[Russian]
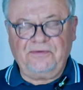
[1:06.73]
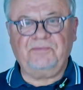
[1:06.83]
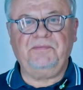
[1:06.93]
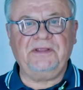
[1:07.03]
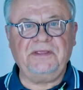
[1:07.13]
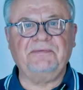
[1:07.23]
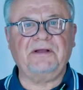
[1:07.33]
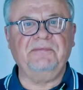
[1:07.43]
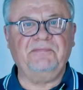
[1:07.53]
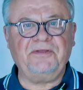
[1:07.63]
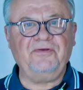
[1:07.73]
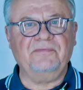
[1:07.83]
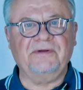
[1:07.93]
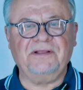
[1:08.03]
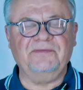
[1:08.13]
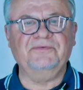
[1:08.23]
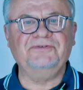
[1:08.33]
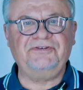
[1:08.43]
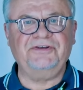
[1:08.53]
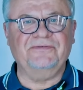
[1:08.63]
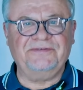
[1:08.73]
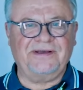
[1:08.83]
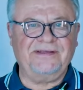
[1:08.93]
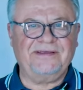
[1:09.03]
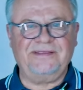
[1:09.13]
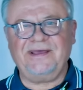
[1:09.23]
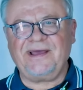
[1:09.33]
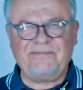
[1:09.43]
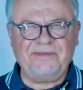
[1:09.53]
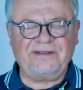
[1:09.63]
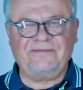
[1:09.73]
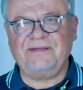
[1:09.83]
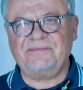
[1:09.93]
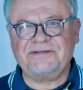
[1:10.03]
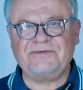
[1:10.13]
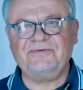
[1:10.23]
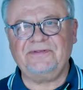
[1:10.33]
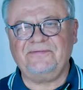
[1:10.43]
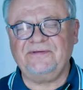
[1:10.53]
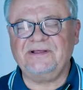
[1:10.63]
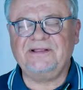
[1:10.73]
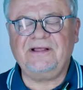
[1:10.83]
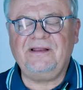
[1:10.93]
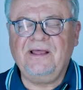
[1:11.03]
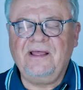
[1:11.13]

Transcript: И вот перед тем, как мы придем к этому изучению всех этих диаметров, там, расходов и так далее,